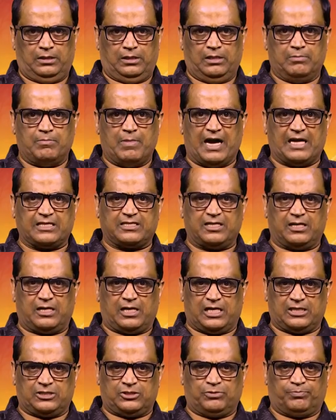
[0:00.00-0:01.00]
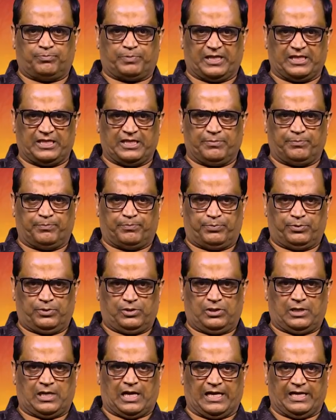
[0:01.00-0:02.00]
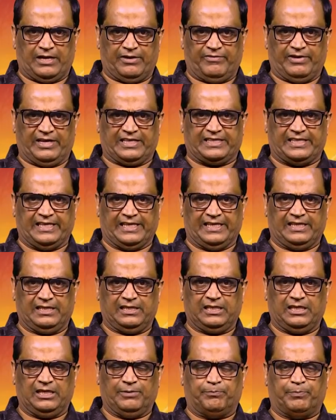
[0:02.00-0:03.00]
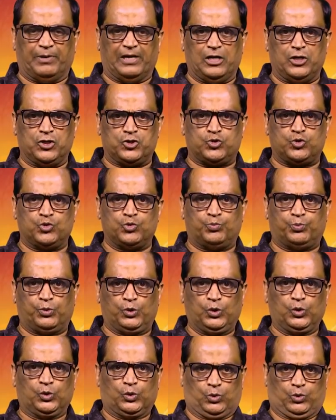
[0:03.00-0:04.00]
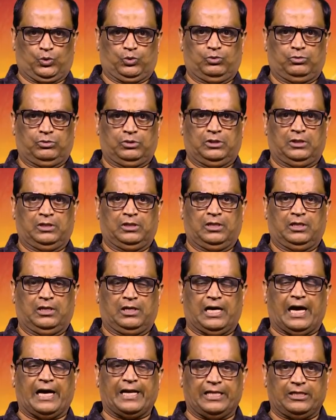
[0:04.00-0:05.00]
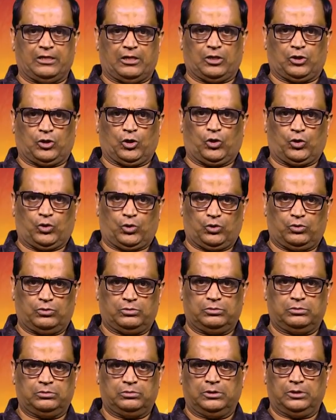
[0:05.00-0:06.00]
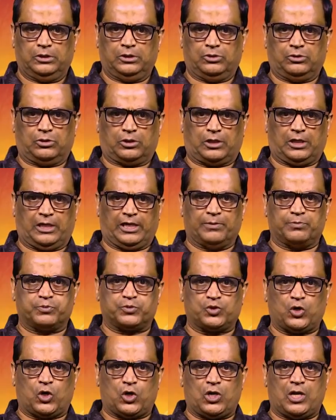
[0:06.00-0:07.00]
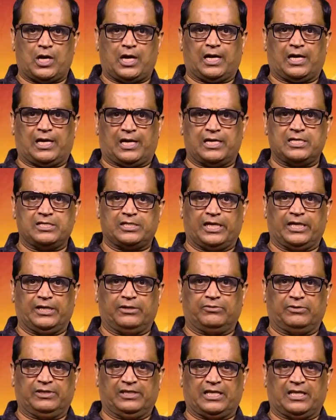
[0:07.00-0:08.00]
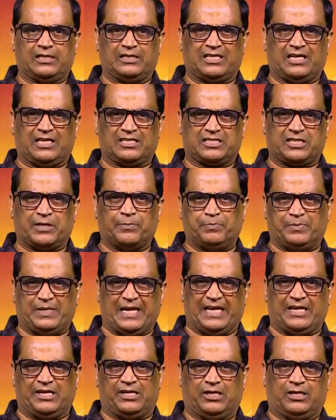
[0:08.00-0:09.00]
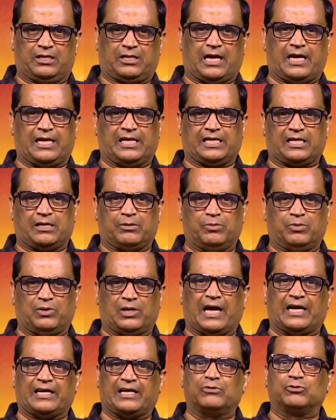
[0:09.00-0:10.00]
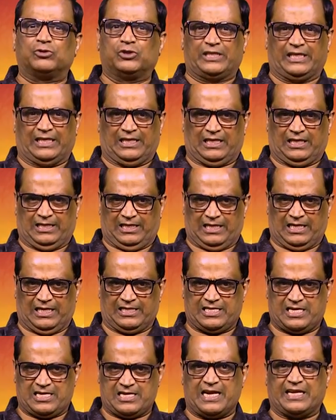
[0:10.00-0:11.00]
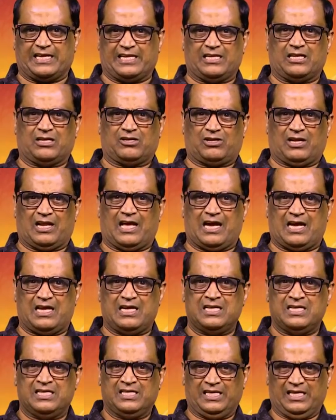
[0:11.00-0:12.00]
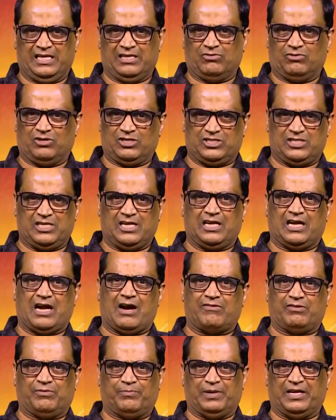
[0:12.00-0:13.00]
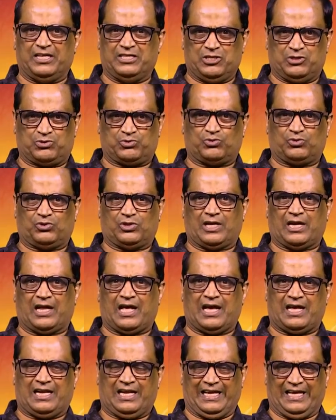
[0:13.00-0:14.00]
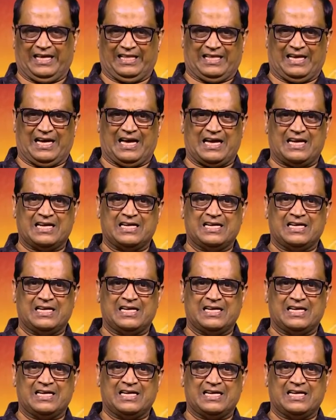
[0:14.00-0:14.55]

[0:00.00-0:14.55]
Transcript: ఈ మాచిరాజు ప్రదీప్ అనే వ్యక్తి ఈ పెళ్లి చూపులు అనే దాంట్లో ఇది ఒక ఎపిసోడ్ లాగా రన్ చేయడం ఇదంతా స్క్రిప్టెడ్ కార్యక్రమం లాగే ఉంది వీళ్ళందరు నటినట్లా ఈయన ఒరిజినల్గా ఆమెను పెళ్లి చేసుకుంటాడా లేదా